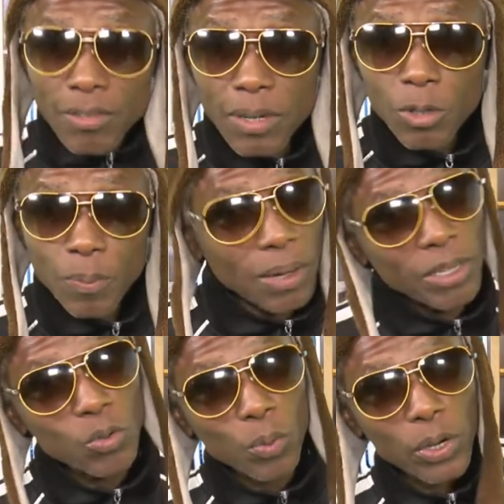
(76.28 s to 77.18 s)
vamos para
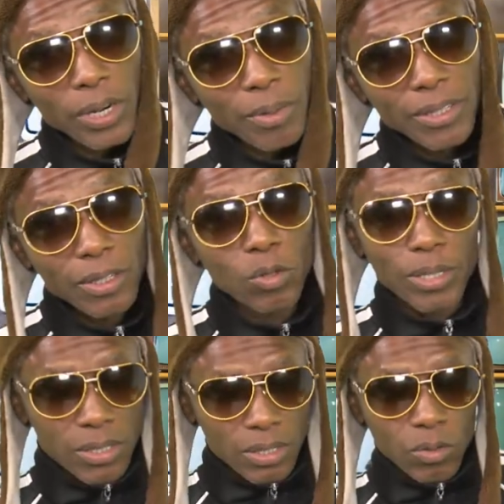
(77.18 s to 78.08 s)
mais um programa.
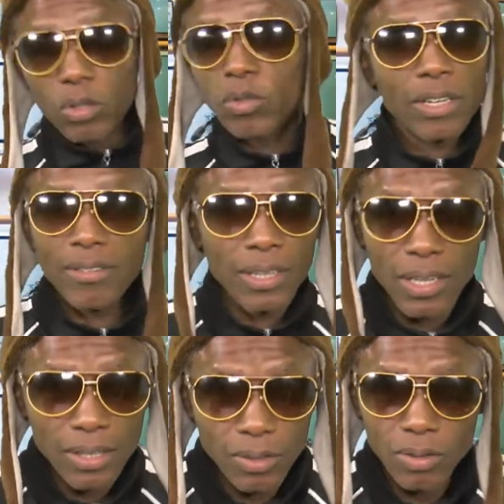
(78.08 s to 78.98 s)
Começando, não tem
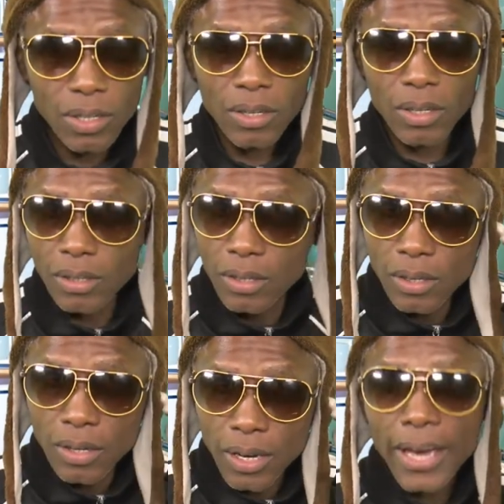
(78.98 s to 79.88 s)
vinheta, não tem. Hã?
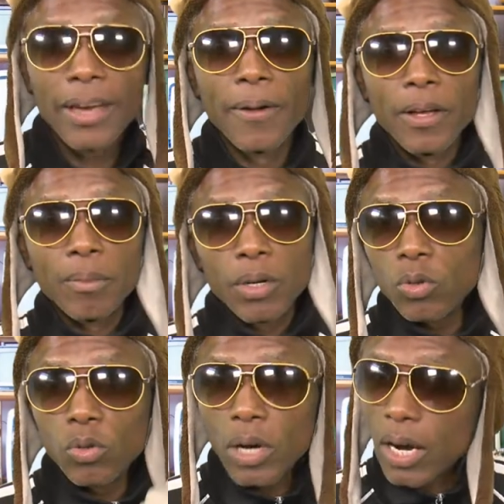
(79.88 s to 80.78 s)
É.
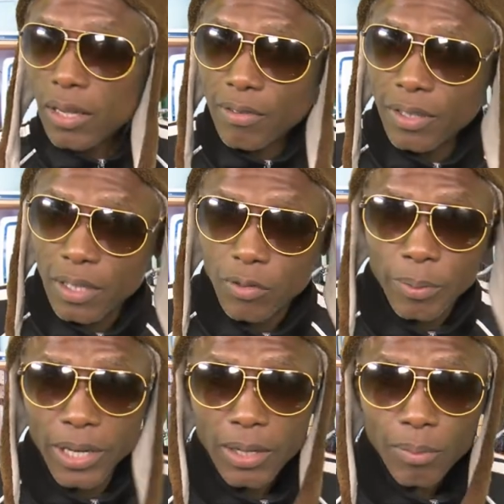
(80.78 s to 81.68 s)
O cara da vinheta
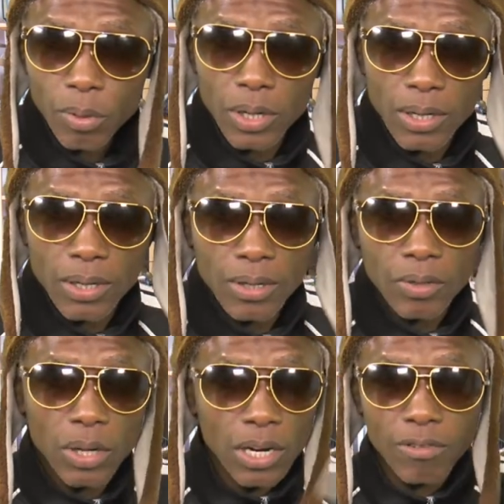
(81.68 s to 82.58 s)
foi mandado embora, né?
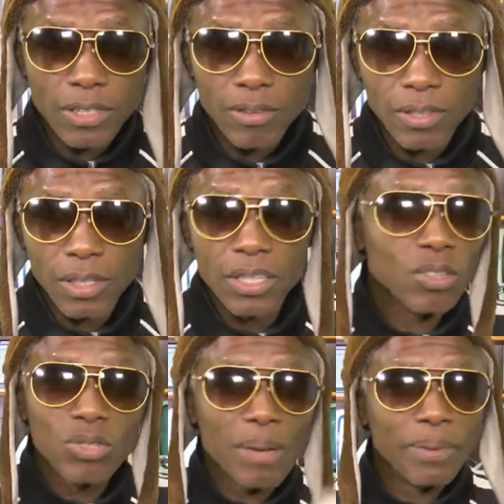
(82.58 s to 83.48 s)
O cara que fazia a vinheta. Ele
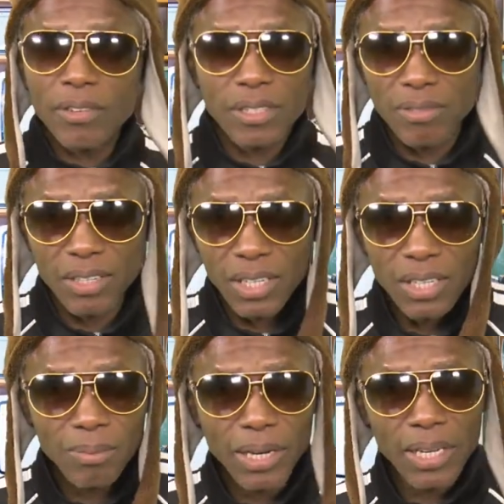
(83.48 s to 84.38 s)
não sabia fazer
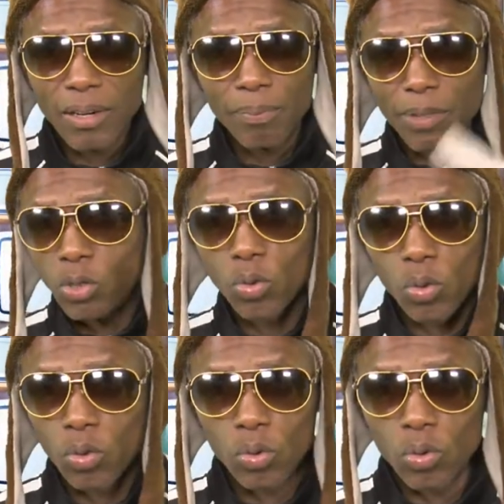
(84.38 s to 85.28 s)
vinheta, mas ele pediu
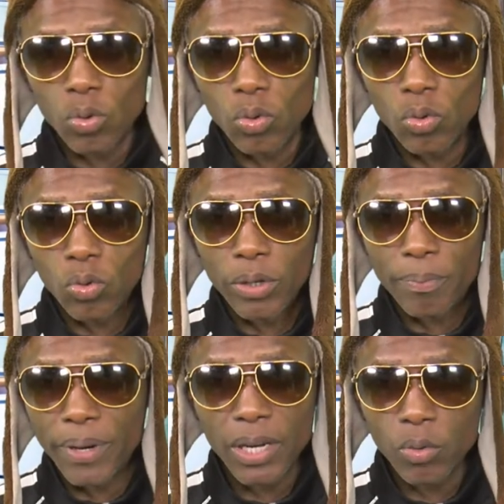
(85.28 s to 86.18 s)
o, o, o
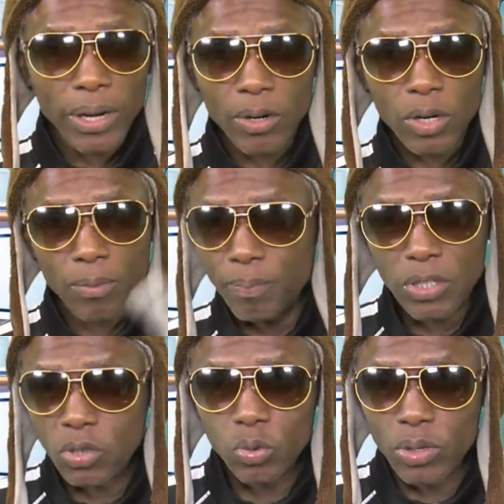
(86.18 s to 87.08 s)
emprego, aí nós
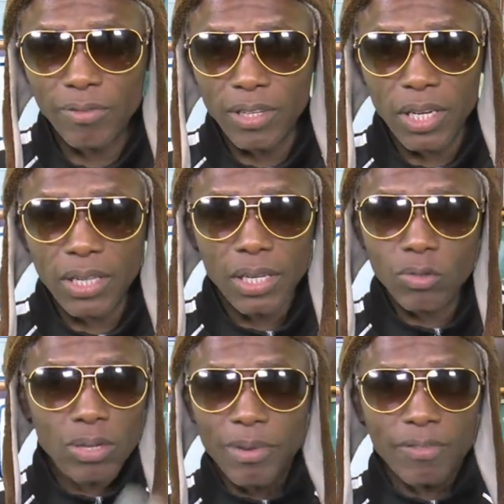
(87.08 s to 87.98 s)
pediu da vinheta, ele
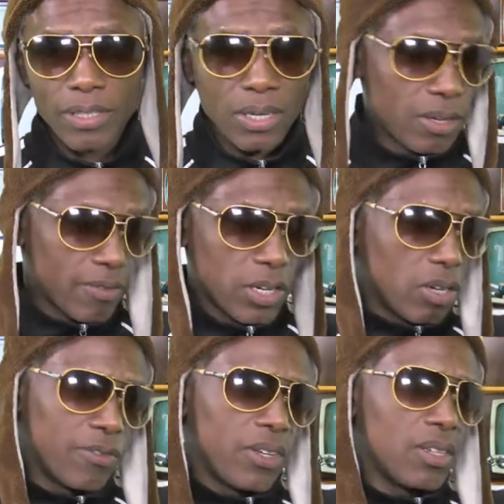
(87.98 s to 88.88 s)
não sabia fazer, e falou,
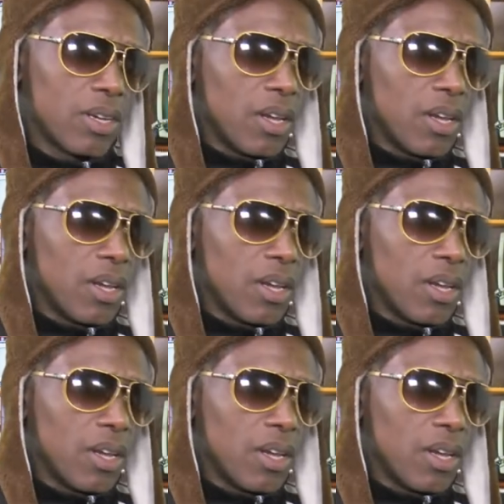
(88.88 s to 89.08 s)
ah, filho,